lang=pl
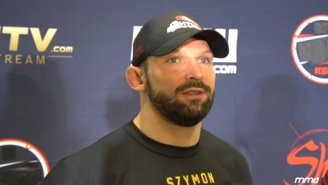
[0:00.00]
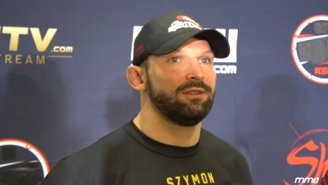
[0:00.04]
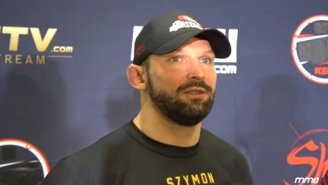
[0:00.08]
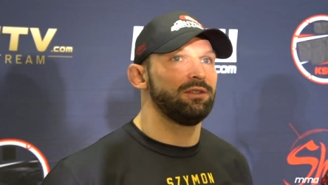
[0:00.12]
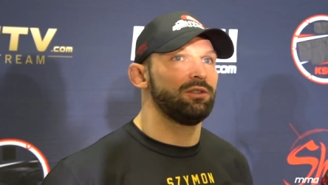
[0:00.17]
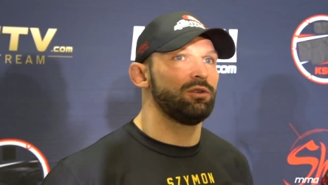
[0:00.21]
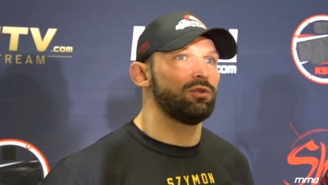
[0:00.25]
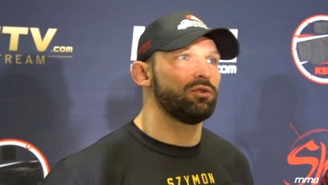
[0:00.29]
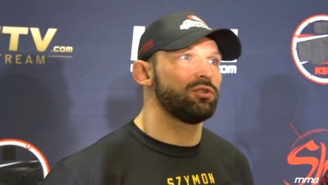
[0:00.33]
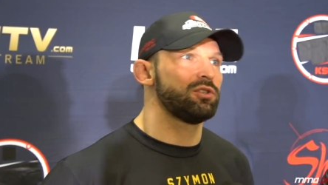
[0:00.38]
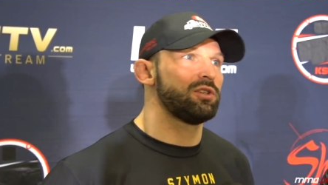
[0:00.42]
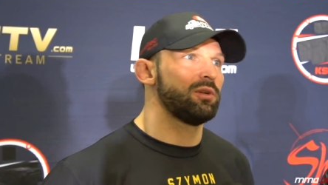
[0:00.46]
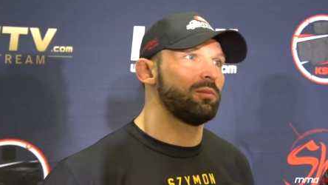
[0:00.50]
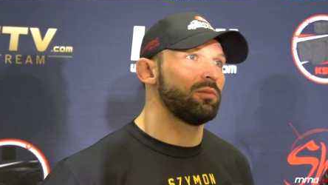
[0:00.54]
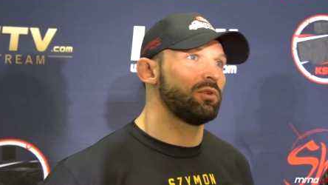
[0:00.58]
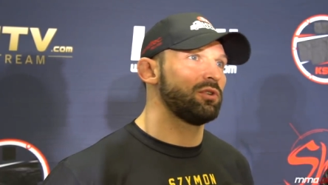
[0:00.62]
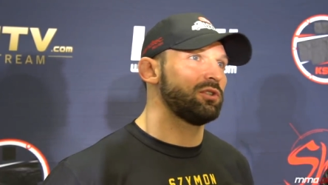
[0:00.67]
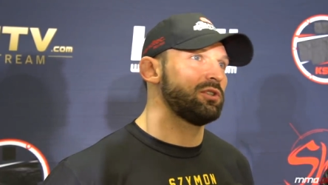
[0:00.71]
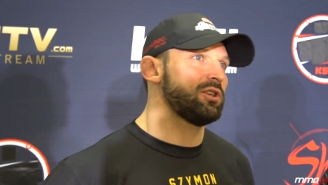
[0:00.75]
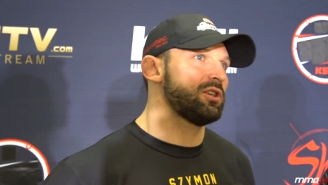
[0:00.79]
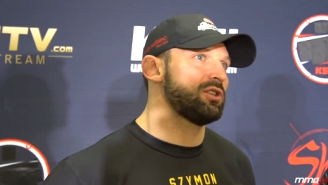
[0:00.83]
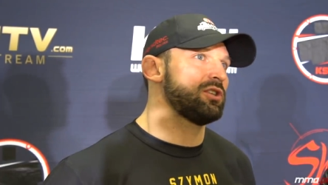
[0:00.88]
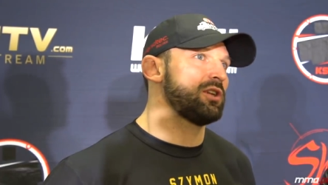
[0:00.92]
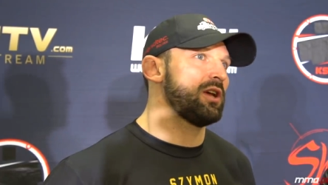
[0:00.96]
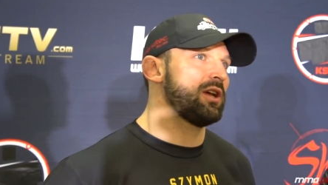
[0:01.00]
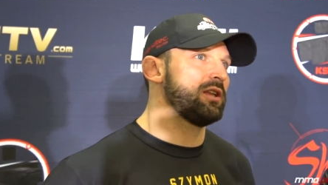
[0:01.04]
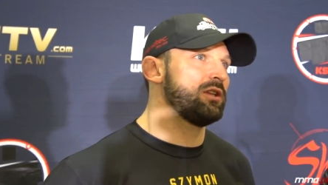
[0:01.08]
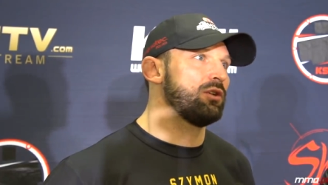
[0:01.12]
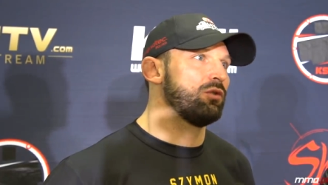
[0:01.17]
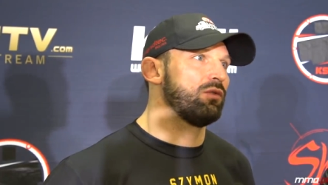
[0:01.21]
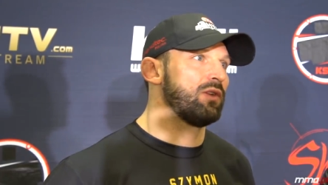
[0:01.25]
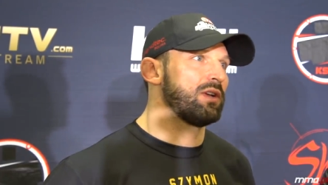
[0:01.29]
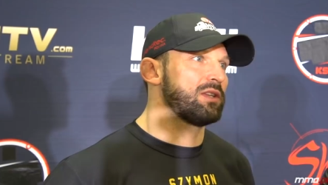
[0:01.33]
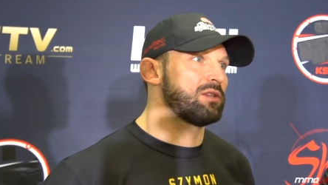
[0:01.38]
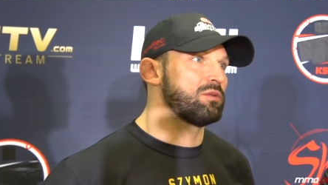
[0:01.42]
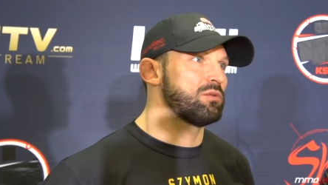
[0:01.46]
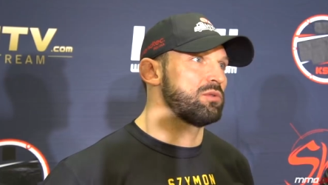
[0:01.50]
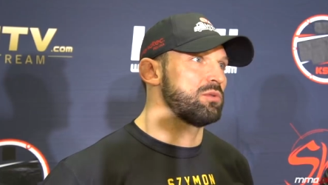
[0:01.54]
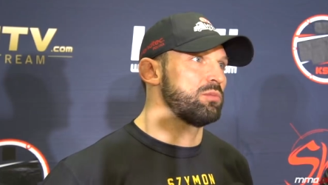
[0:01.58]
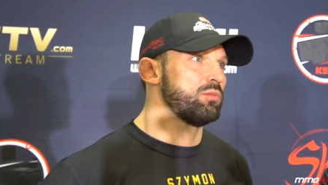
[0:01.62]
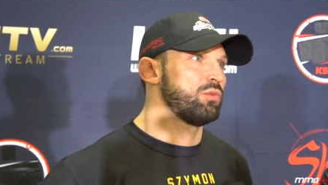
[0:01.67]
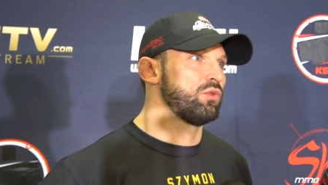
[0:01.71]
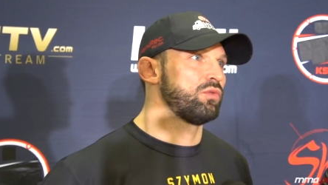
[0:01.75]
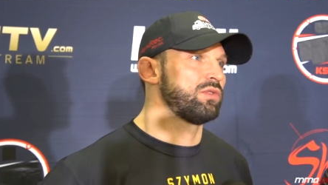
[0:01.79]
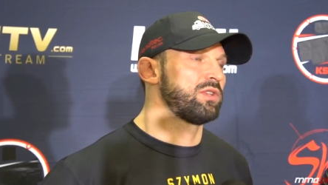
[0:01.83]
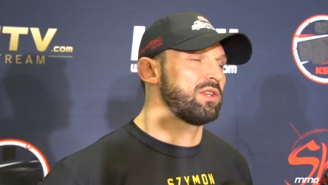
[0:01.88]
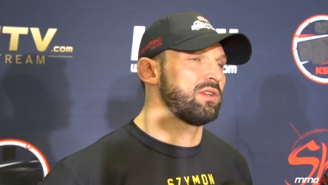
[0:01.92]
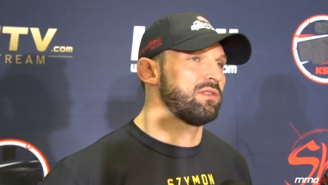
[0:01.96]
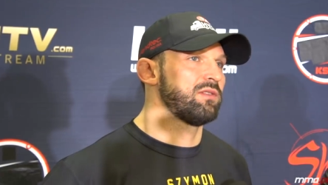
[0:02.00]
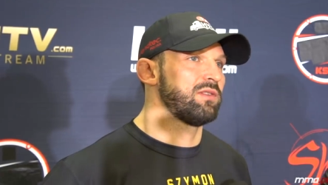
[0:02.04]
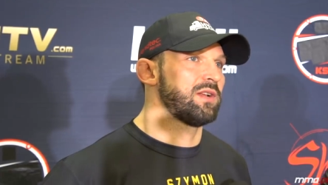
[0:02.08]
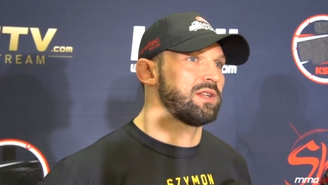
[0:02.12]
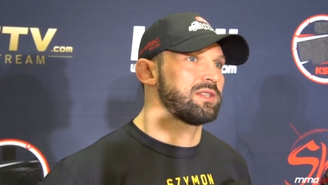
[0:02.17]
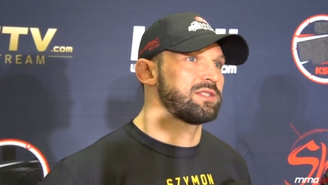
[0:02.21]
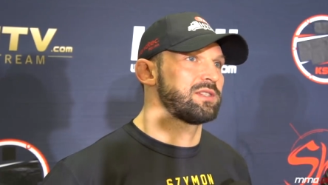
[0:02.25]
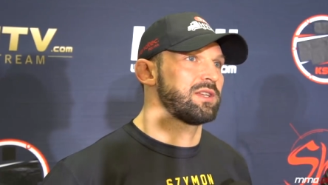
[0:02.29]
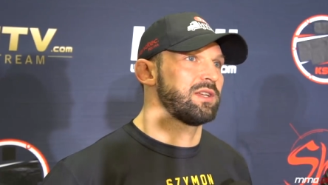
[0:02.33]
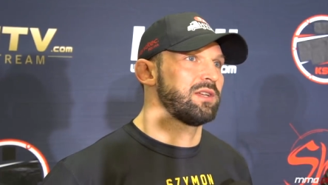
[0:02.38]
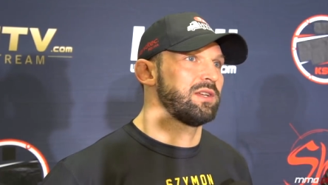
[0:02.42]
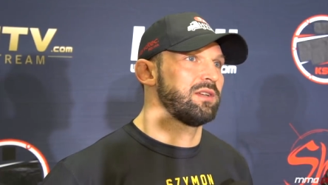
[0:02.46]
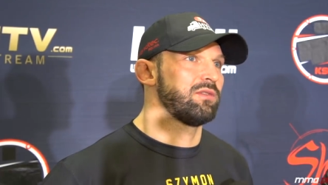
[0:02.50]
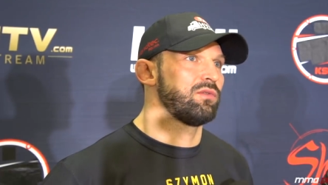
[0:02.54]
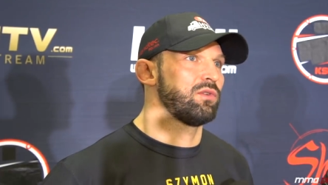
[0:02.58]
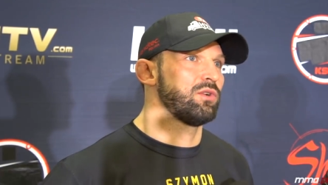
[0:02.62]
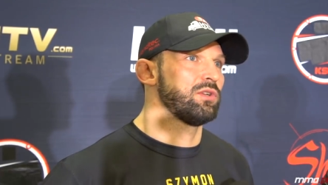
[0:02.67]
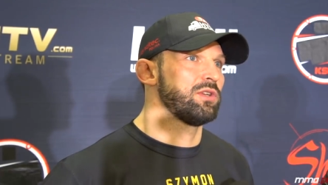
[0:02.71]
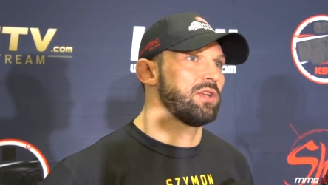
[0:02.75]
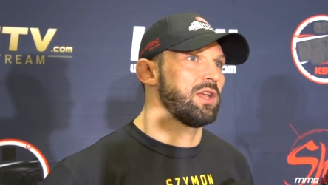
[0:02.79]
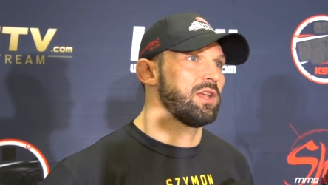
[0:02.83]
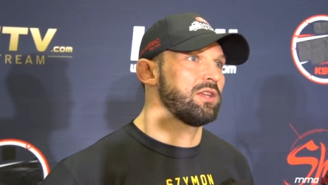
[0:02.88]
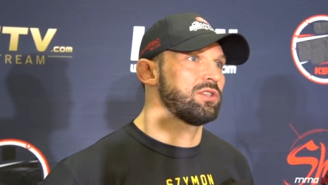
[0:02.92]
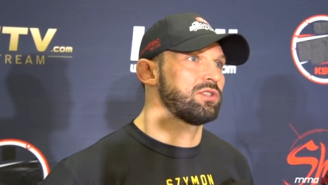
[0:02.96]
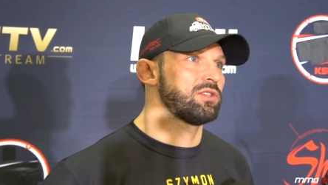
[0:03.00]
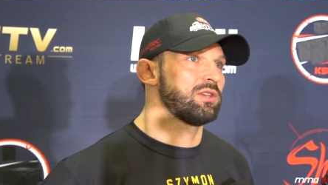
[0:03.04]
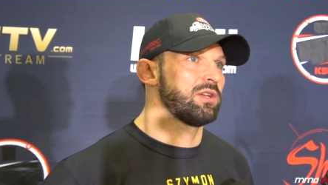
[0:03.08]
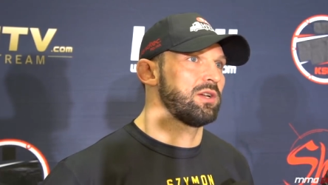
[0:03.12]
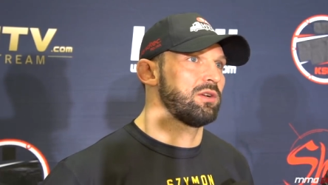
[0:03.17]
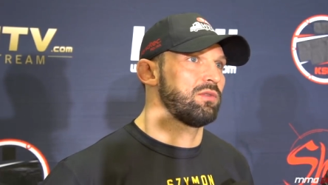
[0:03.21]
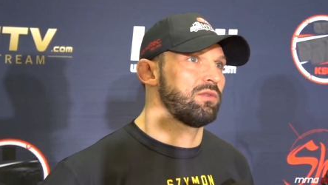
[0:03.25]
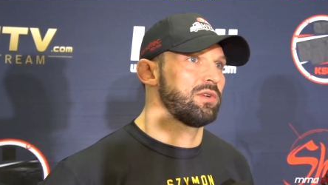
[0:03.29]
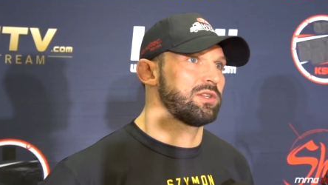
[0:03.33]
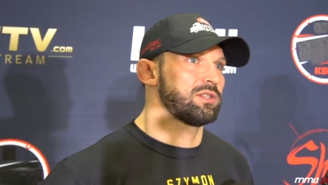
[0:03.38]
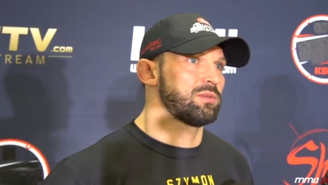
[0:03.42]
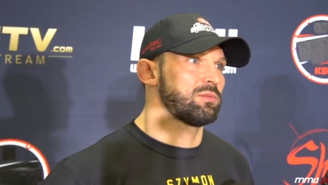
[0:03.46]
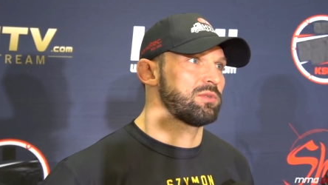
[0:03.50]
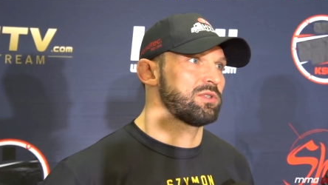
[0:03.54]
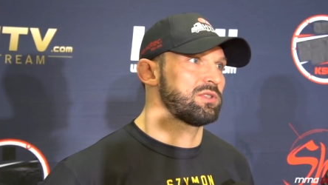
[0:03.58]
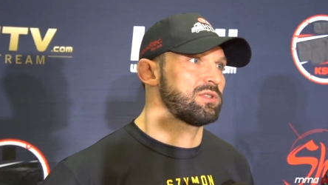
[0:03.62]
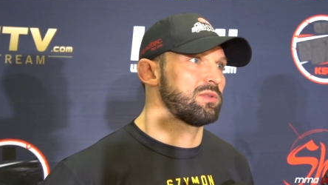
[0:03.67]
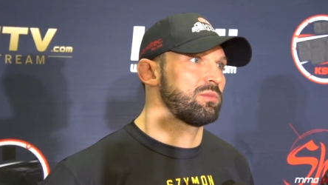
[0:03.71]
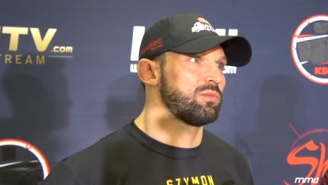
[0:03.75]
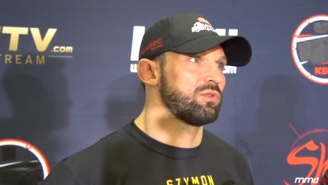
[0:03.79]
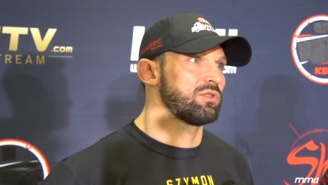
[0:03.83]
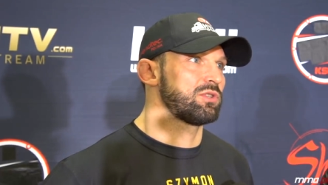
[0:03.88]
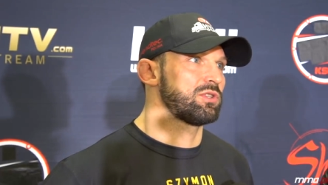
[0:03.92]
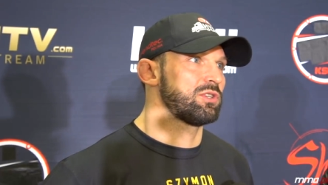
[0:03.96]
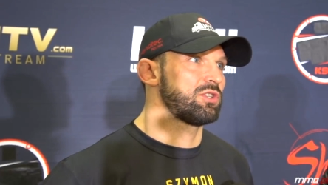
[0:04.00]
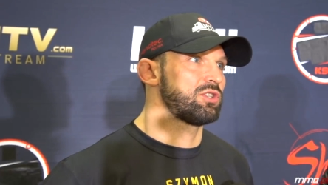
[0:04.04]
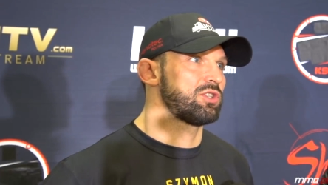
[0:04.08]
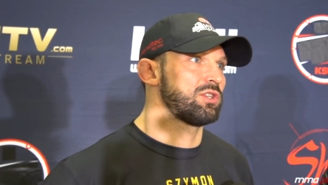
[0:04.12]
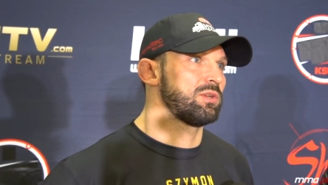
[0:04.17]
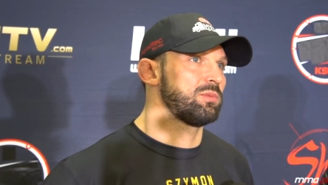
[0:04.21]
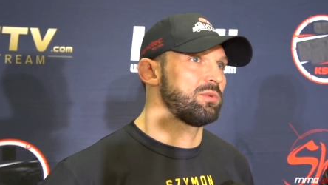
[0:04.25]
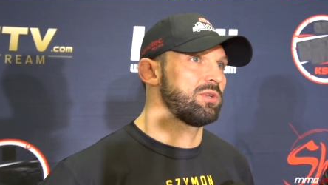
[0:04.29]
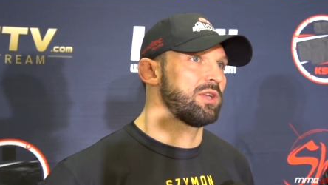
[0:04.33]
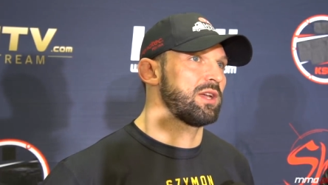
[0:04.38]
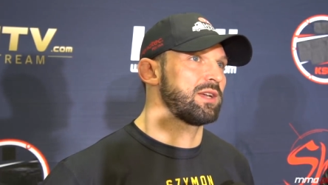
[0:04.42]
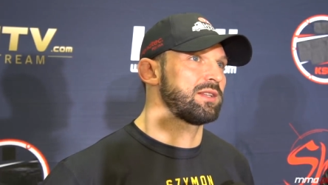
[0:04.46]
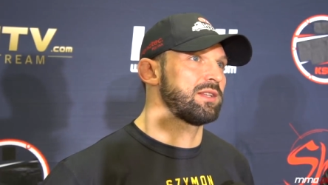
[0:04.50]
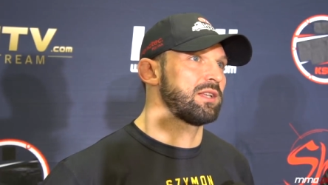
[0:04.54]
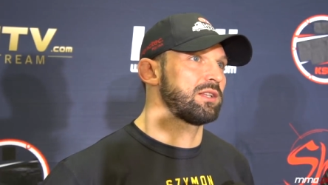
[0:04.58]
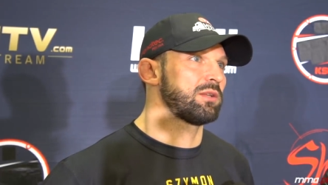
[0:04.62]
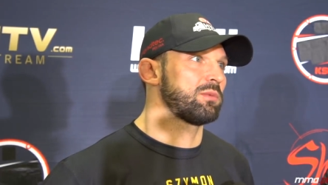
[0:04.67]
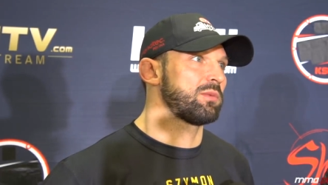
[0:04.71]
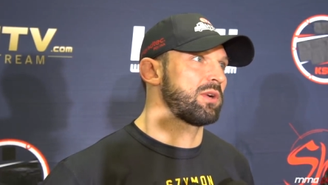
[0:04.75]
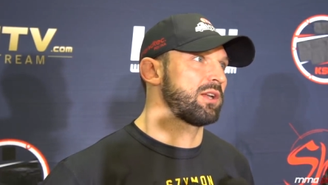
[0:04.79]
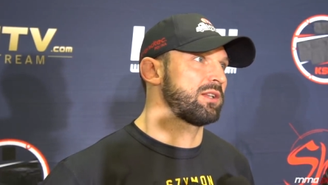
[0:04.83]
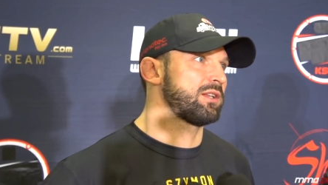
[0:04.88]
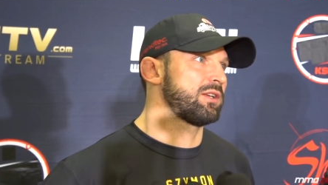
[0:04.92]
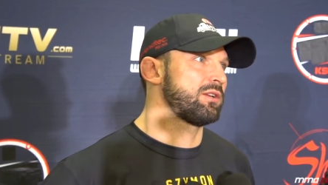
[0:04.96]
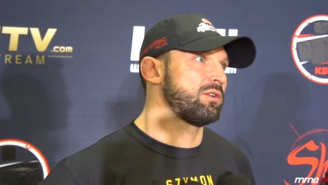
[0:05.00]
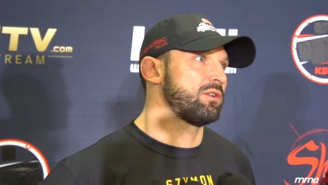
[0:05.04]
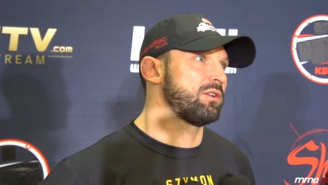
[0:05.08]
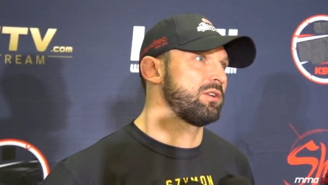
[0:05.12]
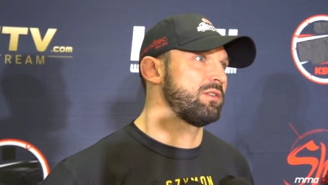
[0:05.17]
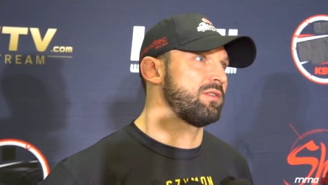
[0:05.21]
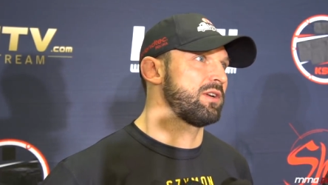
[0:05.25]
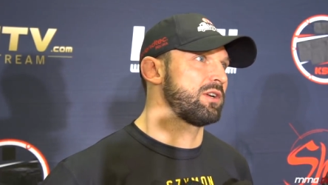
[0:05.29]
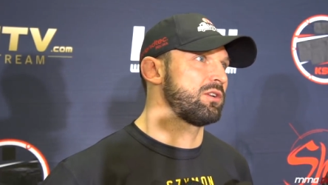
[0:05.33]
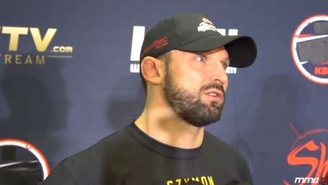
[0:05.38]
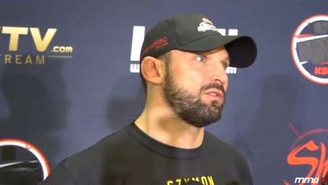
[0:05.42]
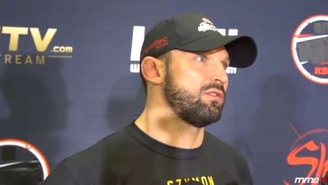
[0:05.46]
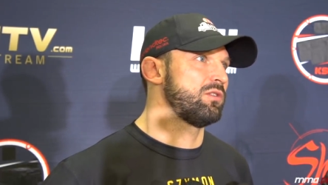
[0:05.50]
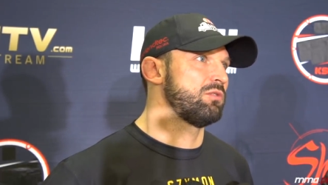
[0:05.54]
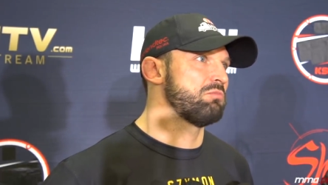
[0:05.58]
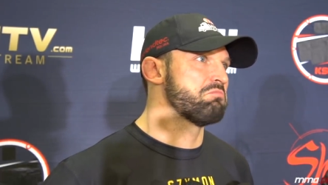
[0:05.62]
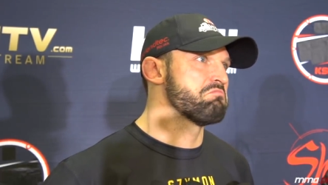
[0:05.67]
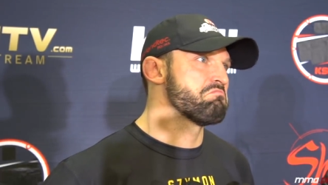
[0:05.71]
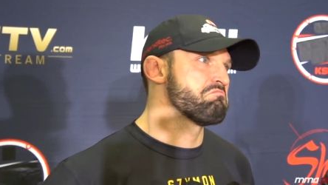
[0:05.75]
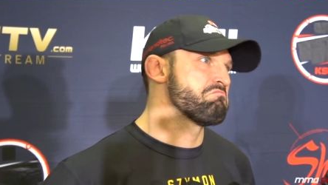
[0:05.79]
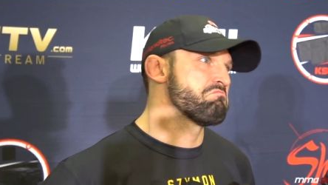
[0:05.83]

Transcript: Różnie, może chociaż ja nie uważam, żebym był w tej walce wolniejszy, ja uważam, że jestem dosyć szybki jak na tą kategorię wagową.